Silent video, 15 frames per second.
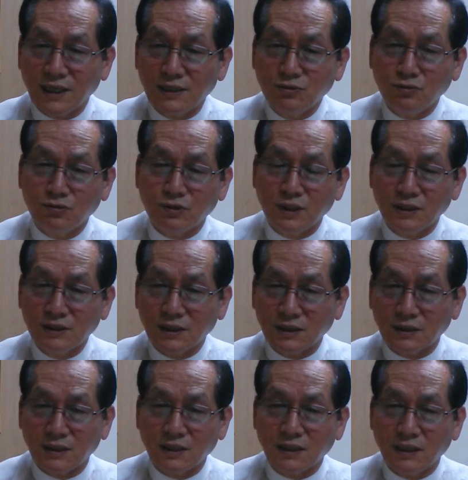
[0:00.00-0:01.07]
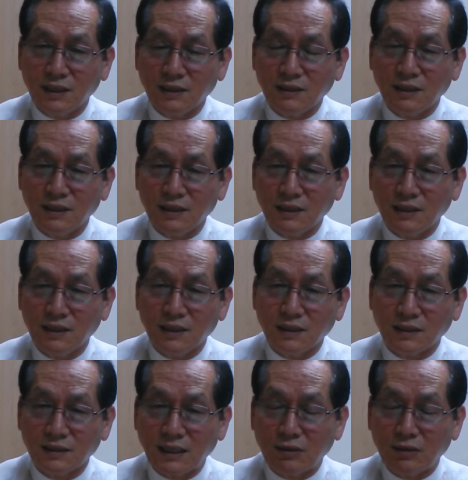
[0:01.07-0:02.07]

한 주제씩 이렇게 에,